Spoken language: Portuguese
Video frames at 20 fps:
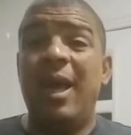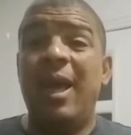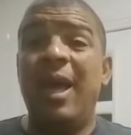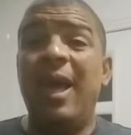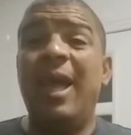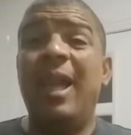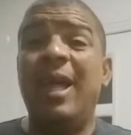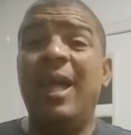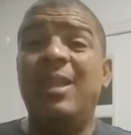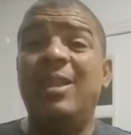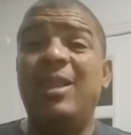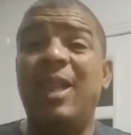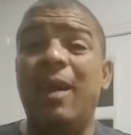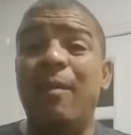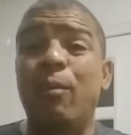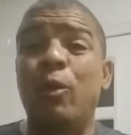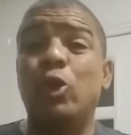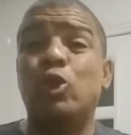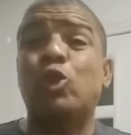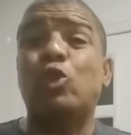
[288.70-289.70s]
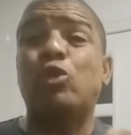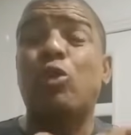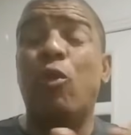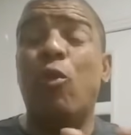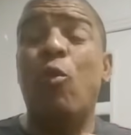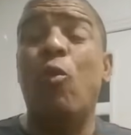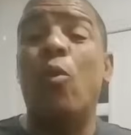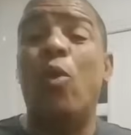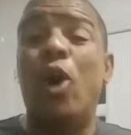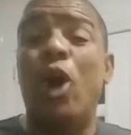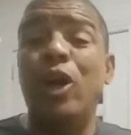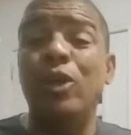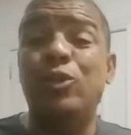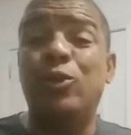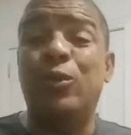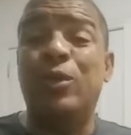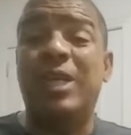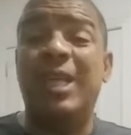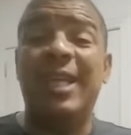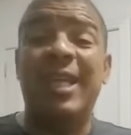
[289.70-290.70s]
ela demonstrou um
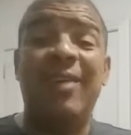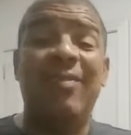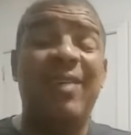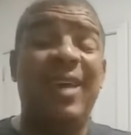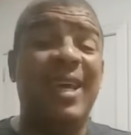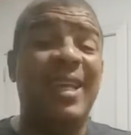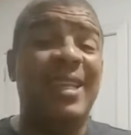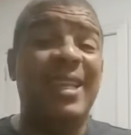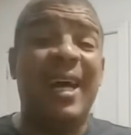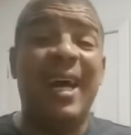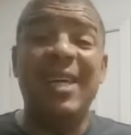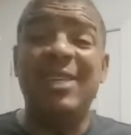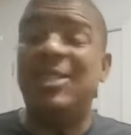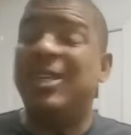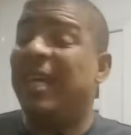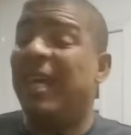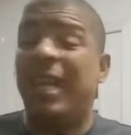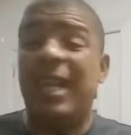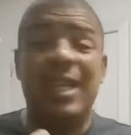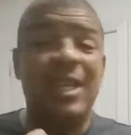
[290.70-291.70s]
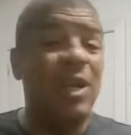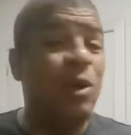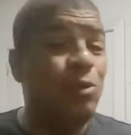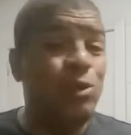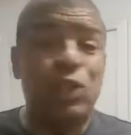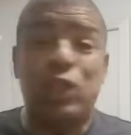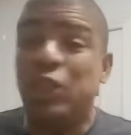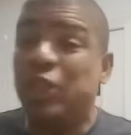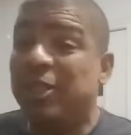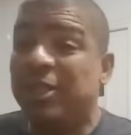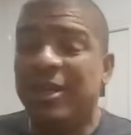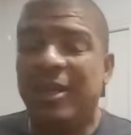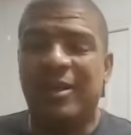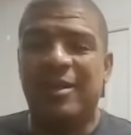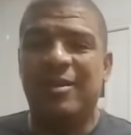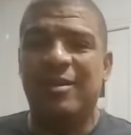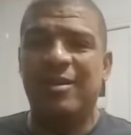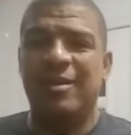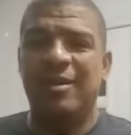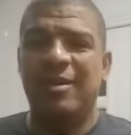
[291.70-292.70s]
ódio que, na verdade, ela não
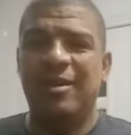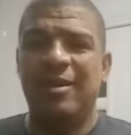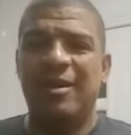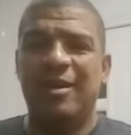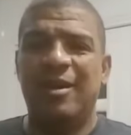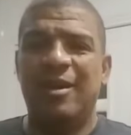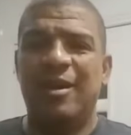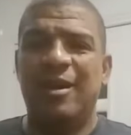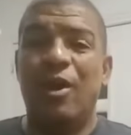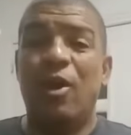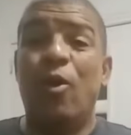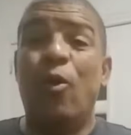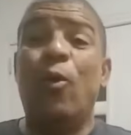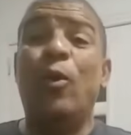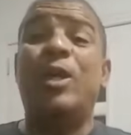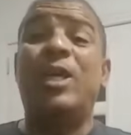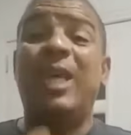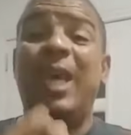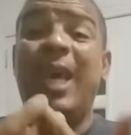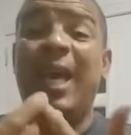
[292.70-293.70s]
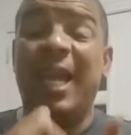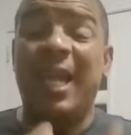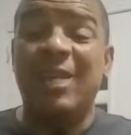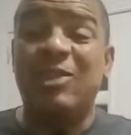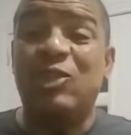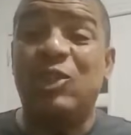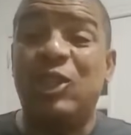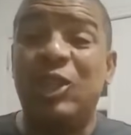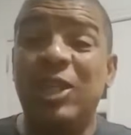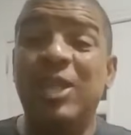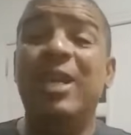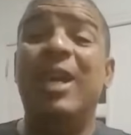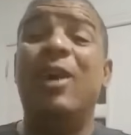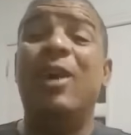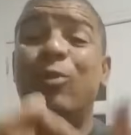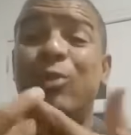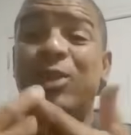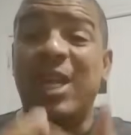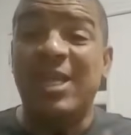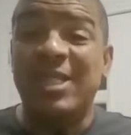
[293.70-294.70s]
tinha. O que ela tinha
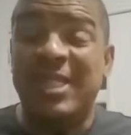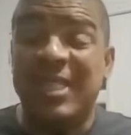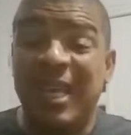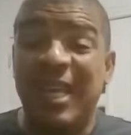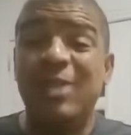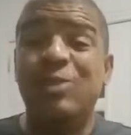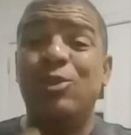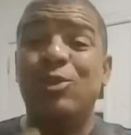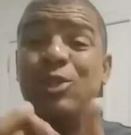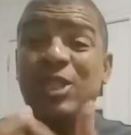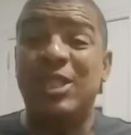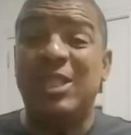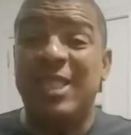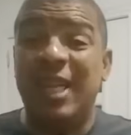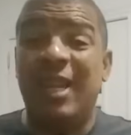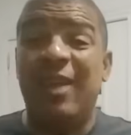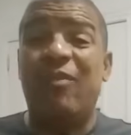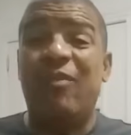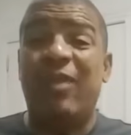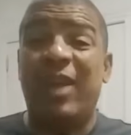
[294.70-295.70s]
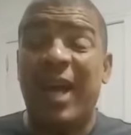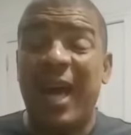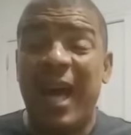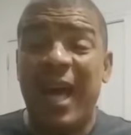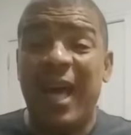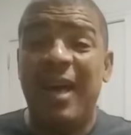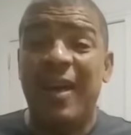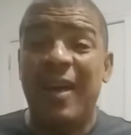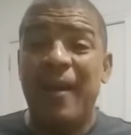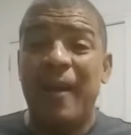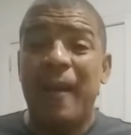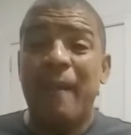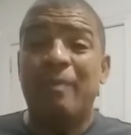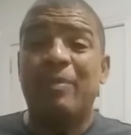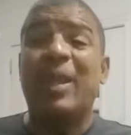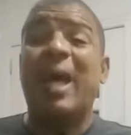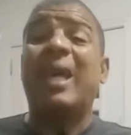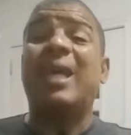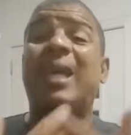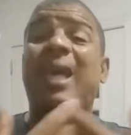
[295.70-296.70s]
era o desejo de se livrar
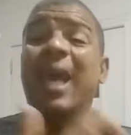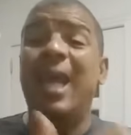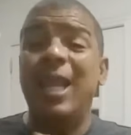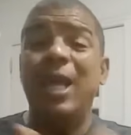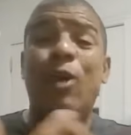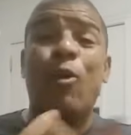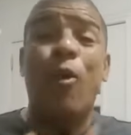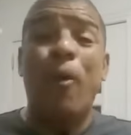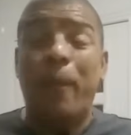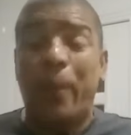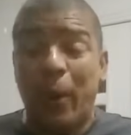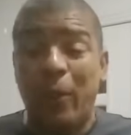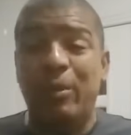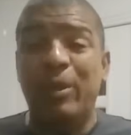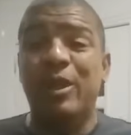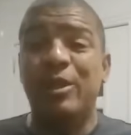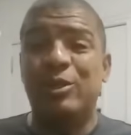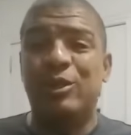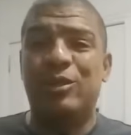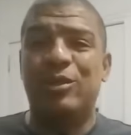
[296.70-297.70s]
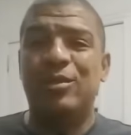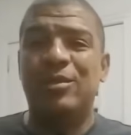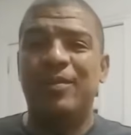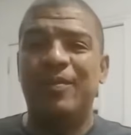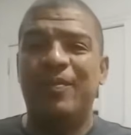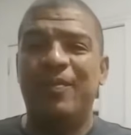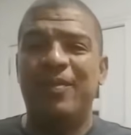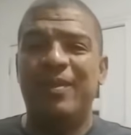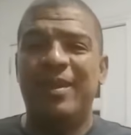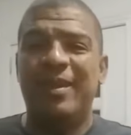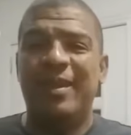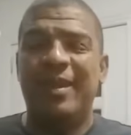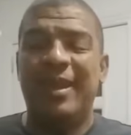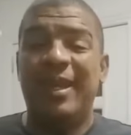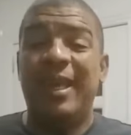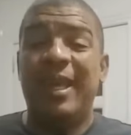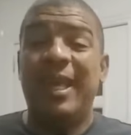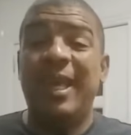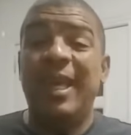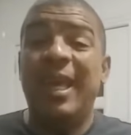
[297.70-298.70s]
daquele compromisso.
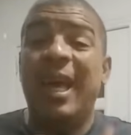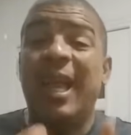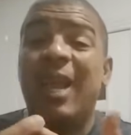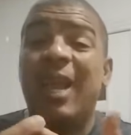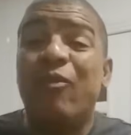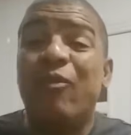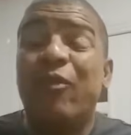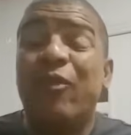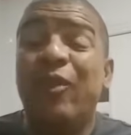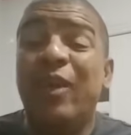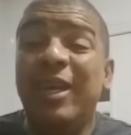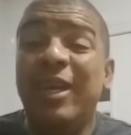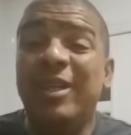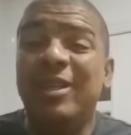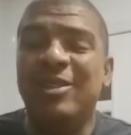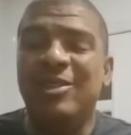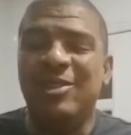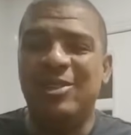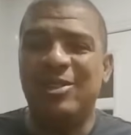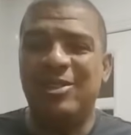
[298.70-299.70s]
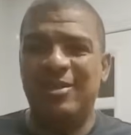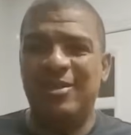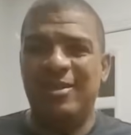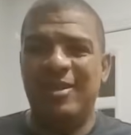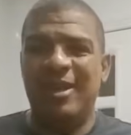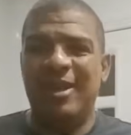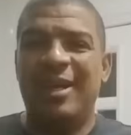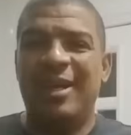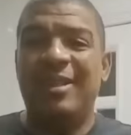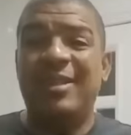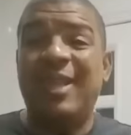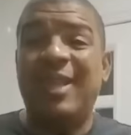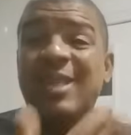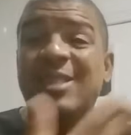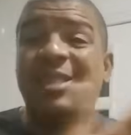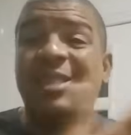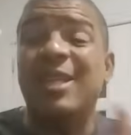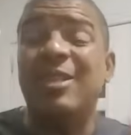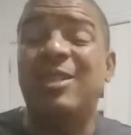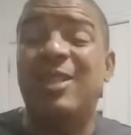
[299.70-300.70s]
E ela fez
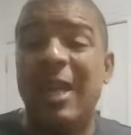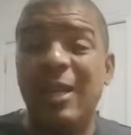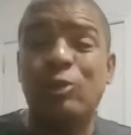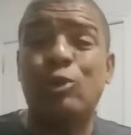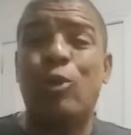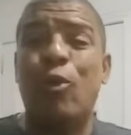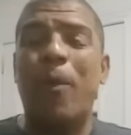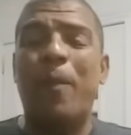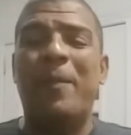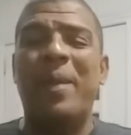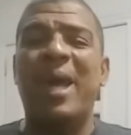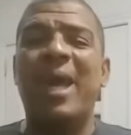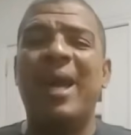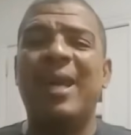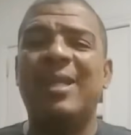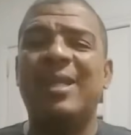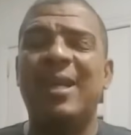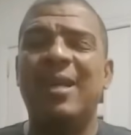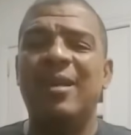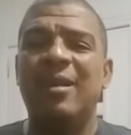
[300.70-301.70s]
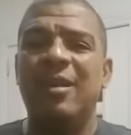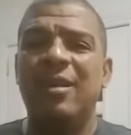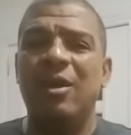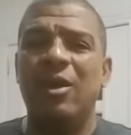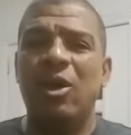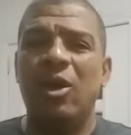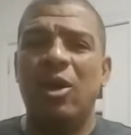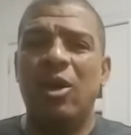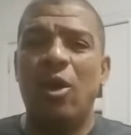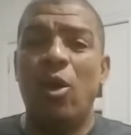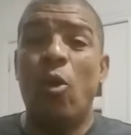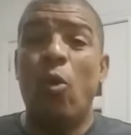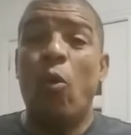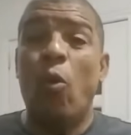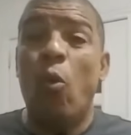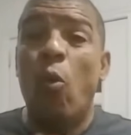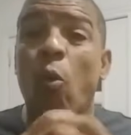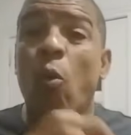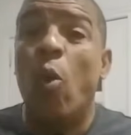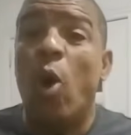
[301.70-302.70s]
dessa descoberta
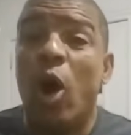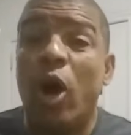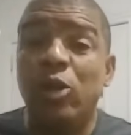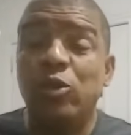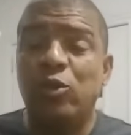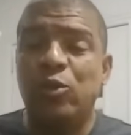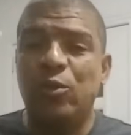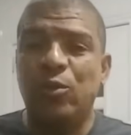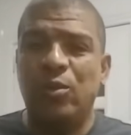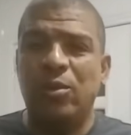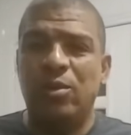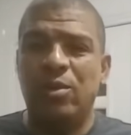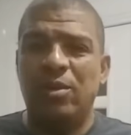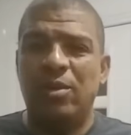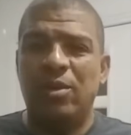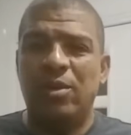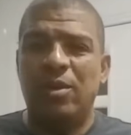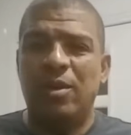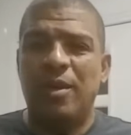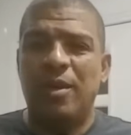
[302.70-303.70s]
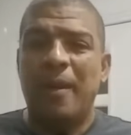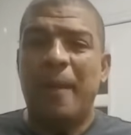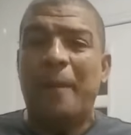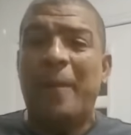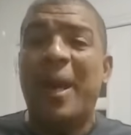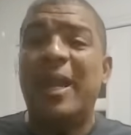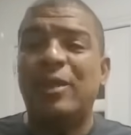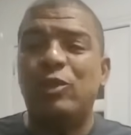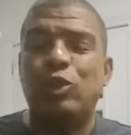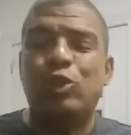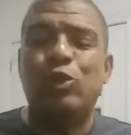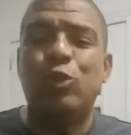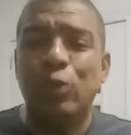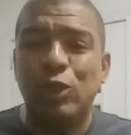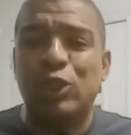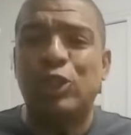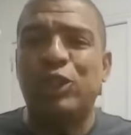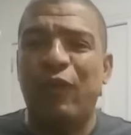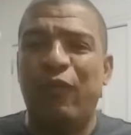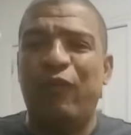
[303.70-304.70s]
um ódio para
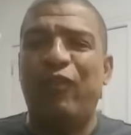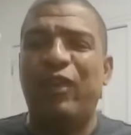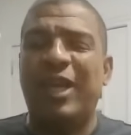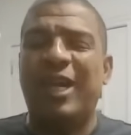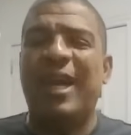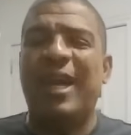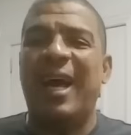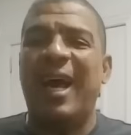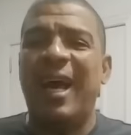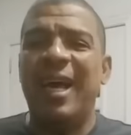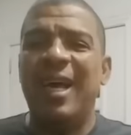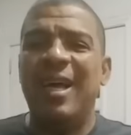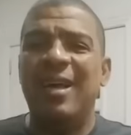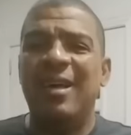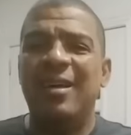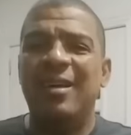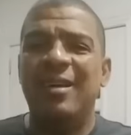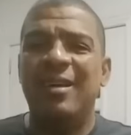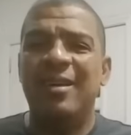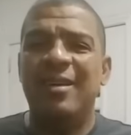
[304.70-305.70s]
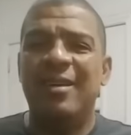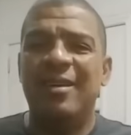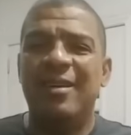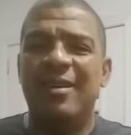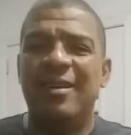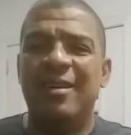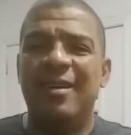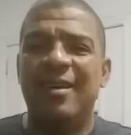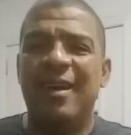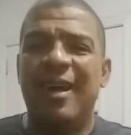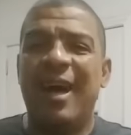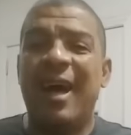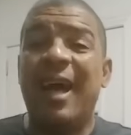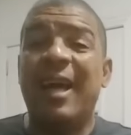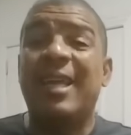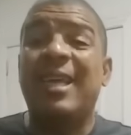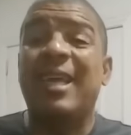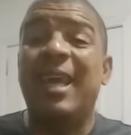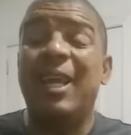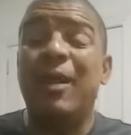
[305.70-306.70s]
justificar
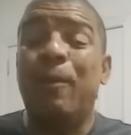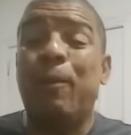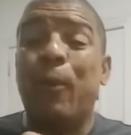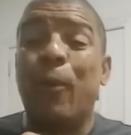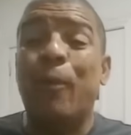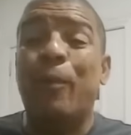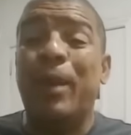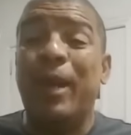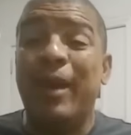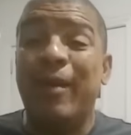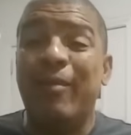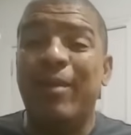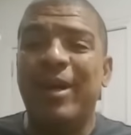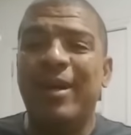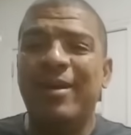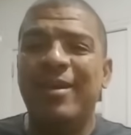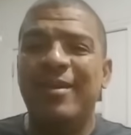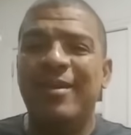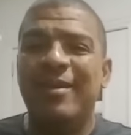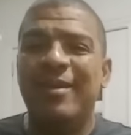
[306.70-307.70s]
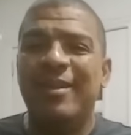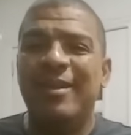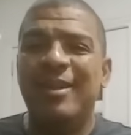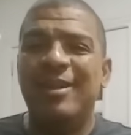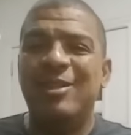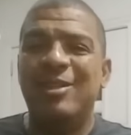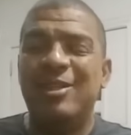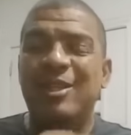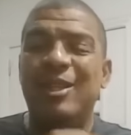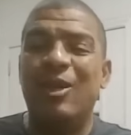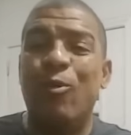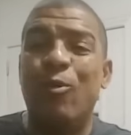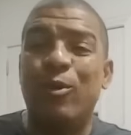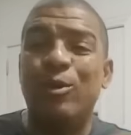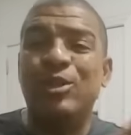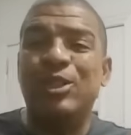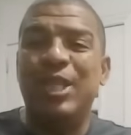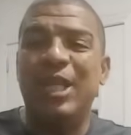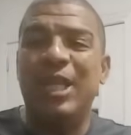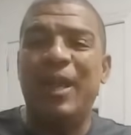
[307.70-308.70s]
aquele problema de não
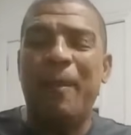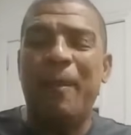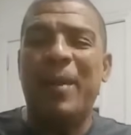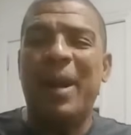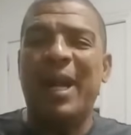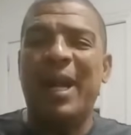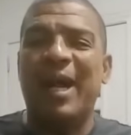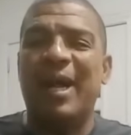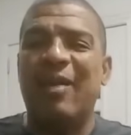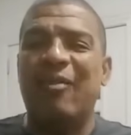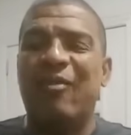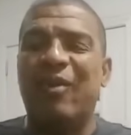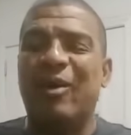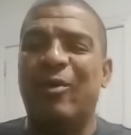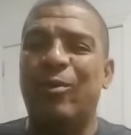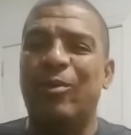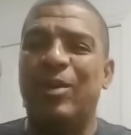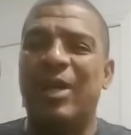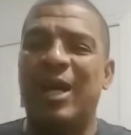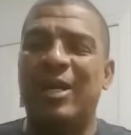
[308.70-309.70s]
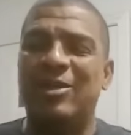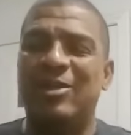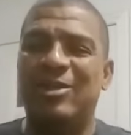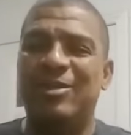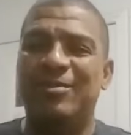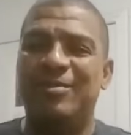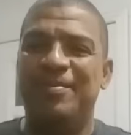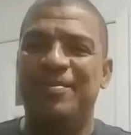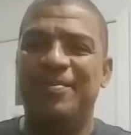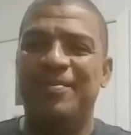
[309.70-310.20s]
conseguir pagar a faculdade.